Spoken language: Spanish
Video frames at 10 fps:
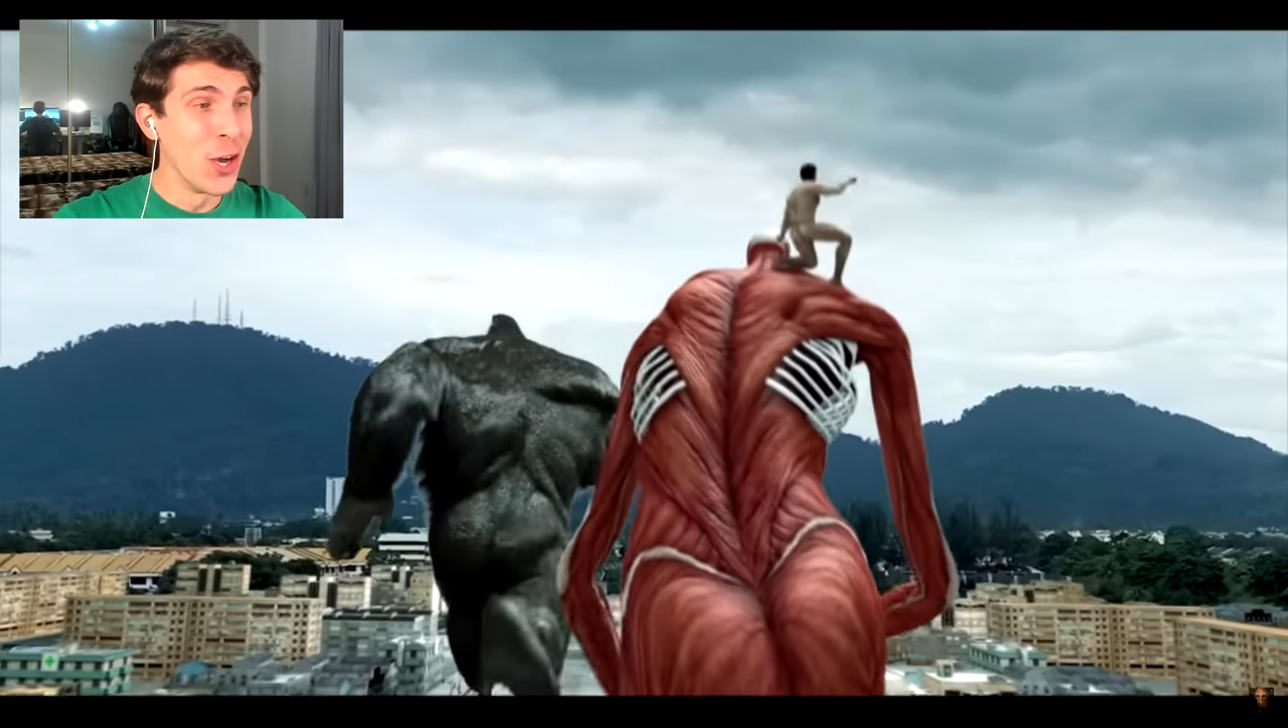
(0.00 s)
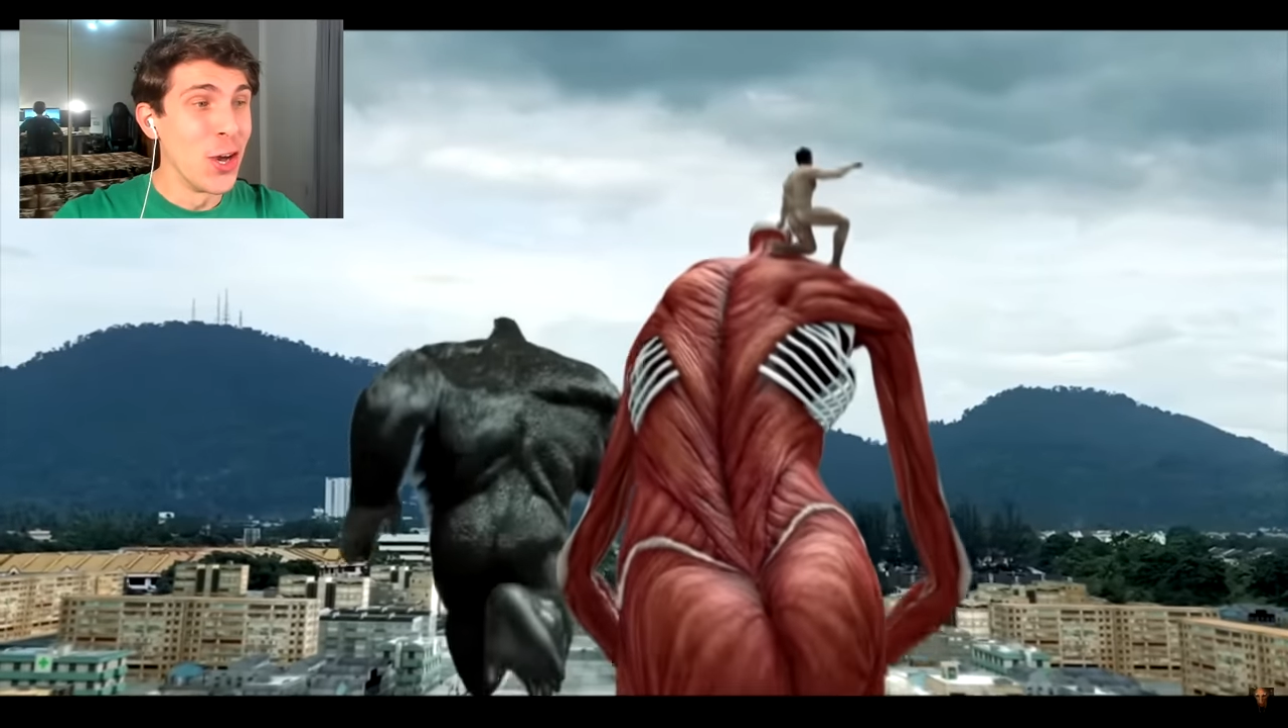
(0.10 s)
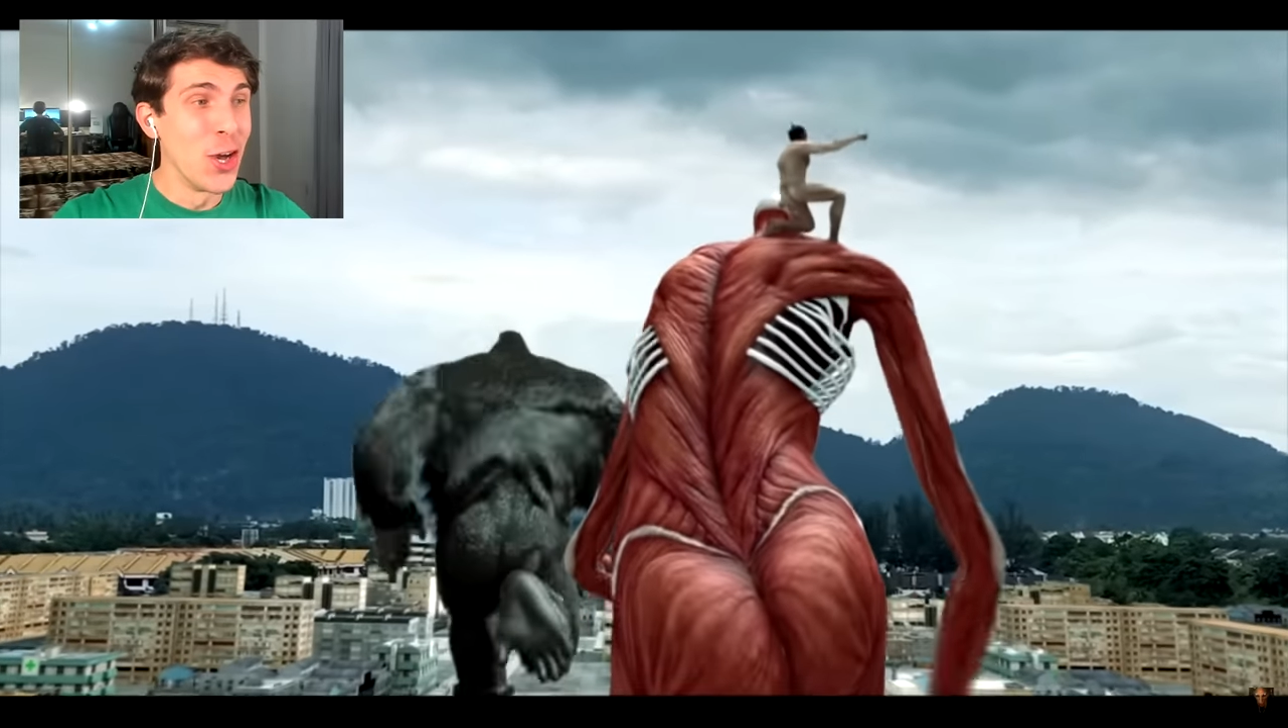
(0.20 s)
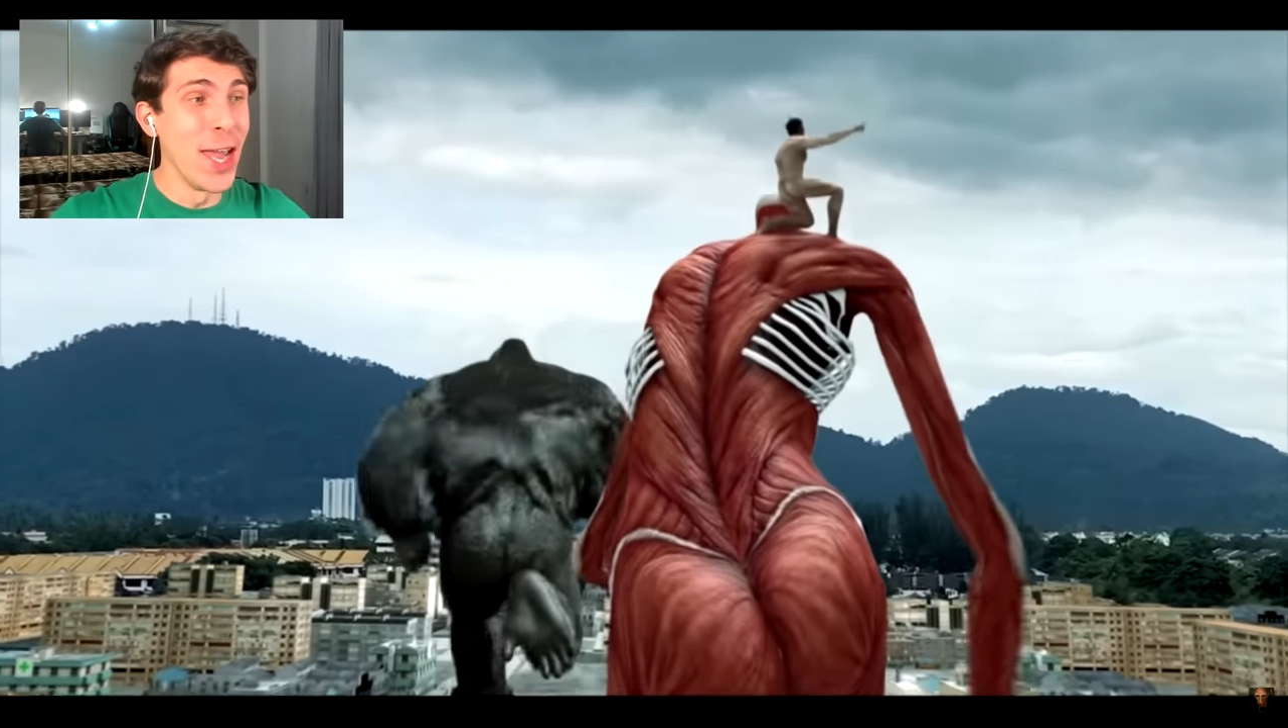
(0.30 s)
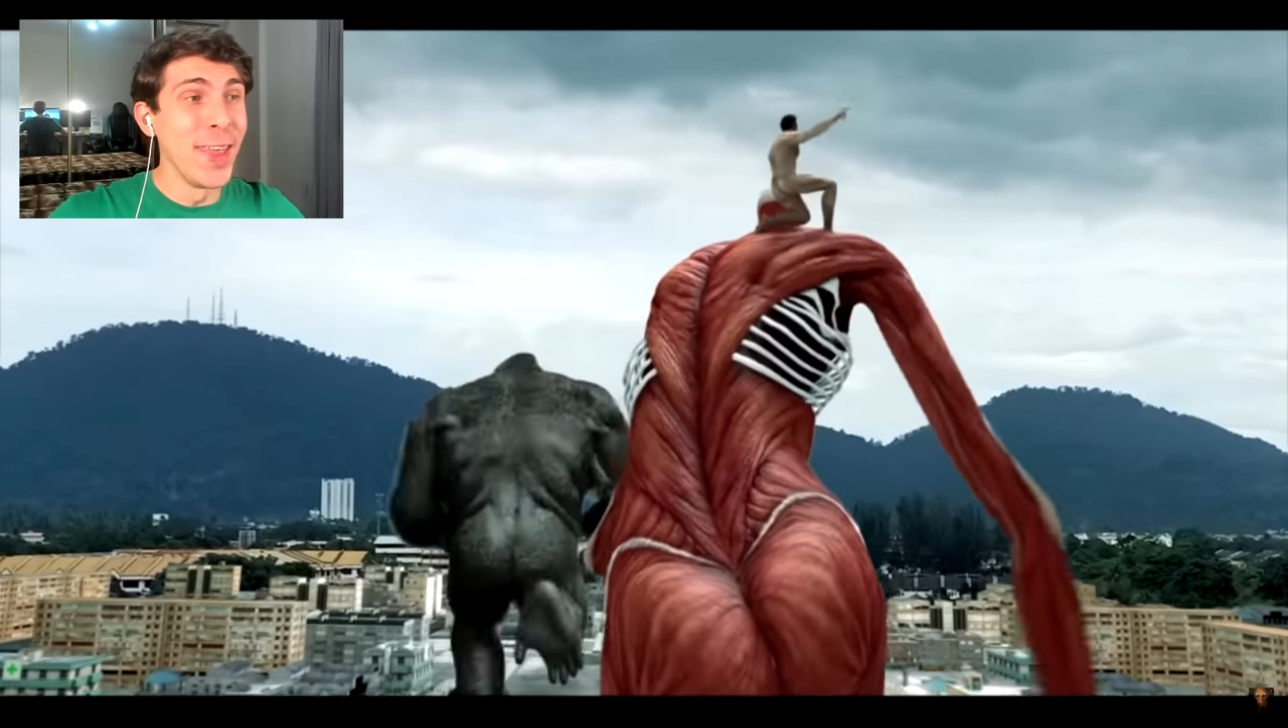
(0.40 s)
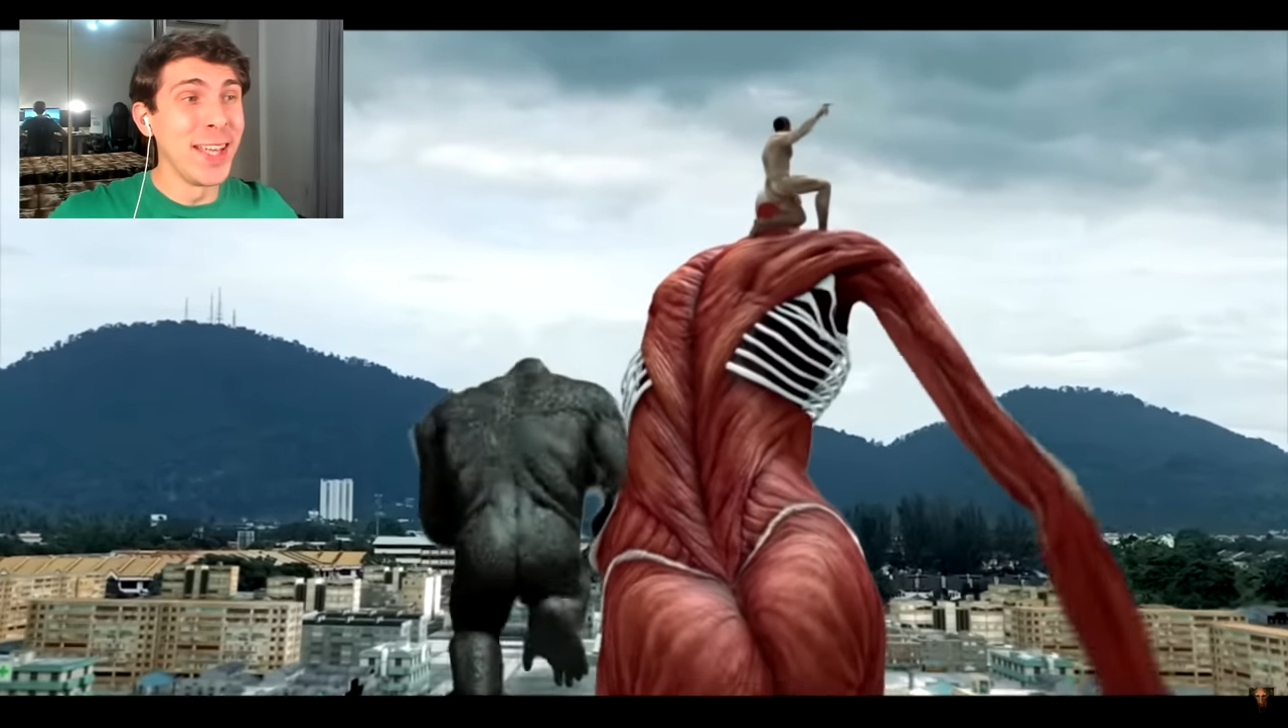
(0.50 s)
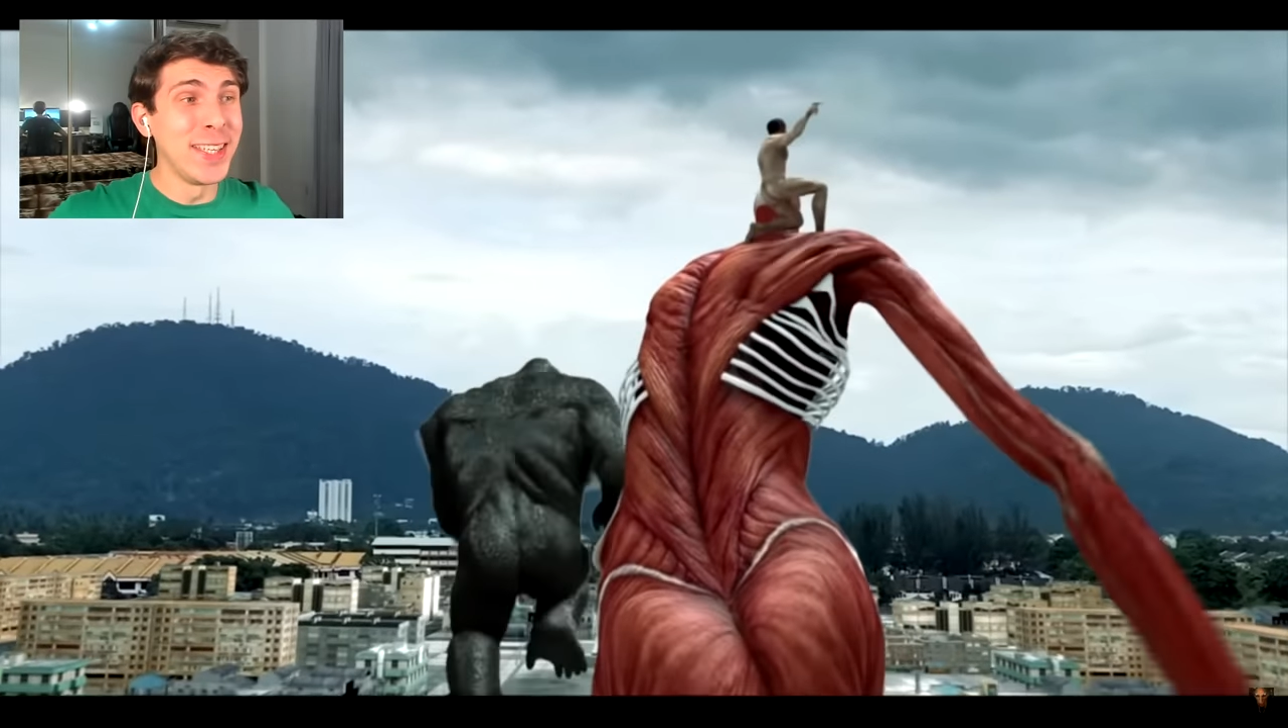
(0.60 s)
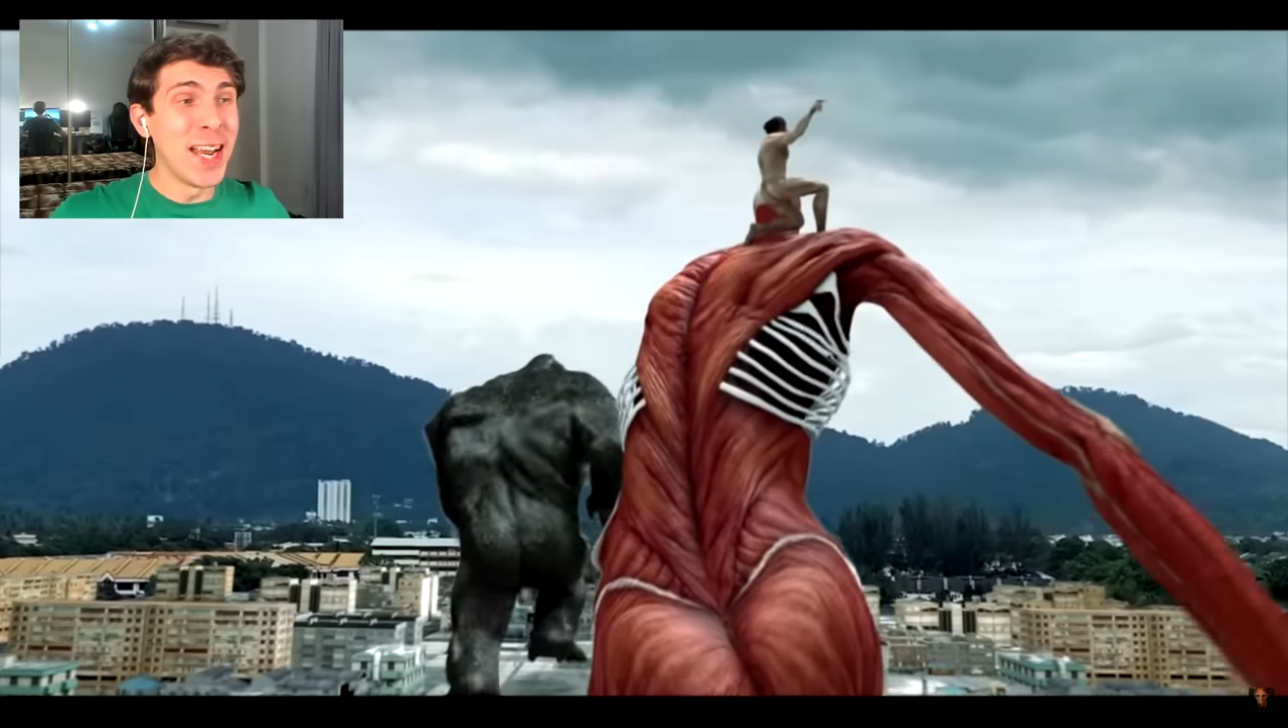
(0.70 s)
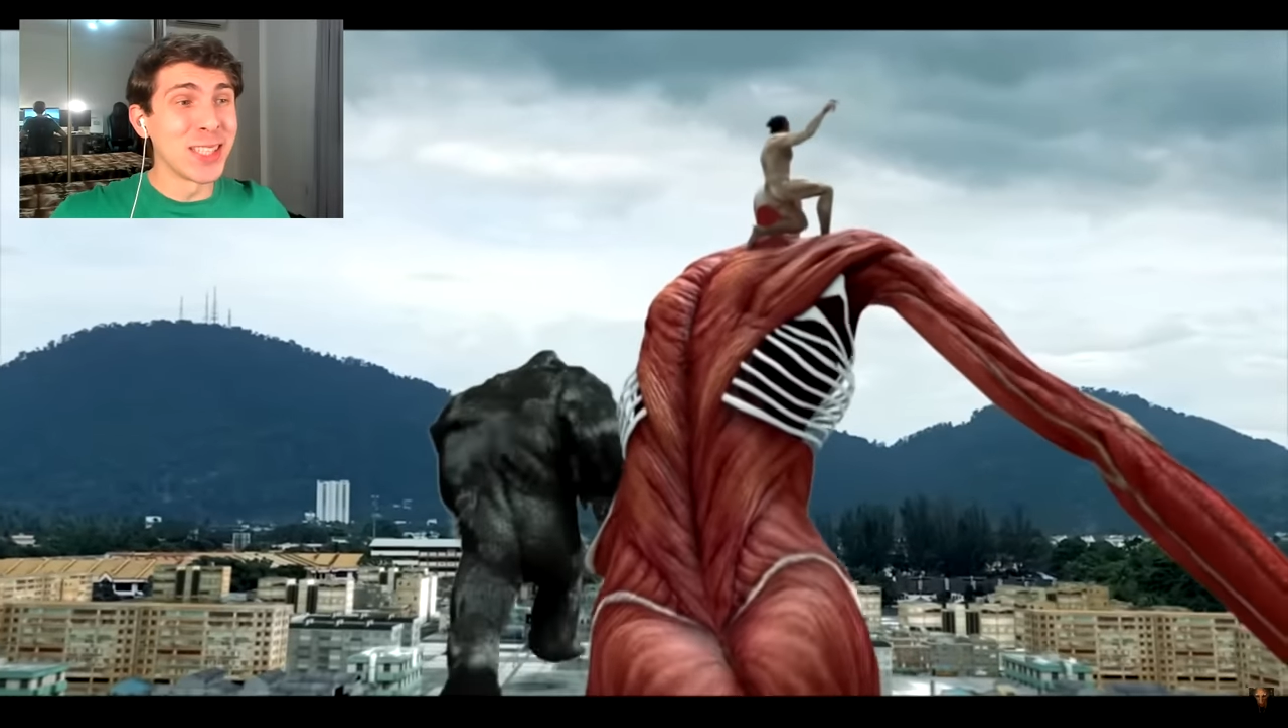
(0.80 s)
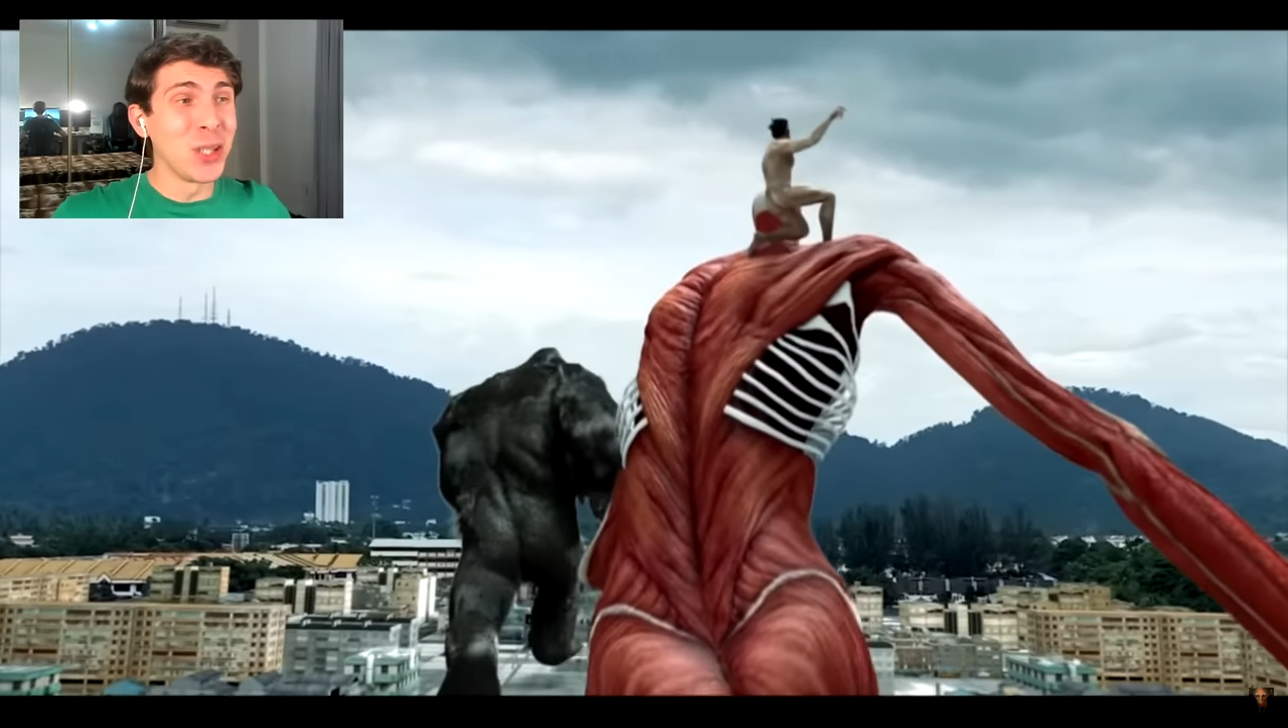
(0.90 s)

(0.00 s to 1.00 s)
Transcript: Y detrás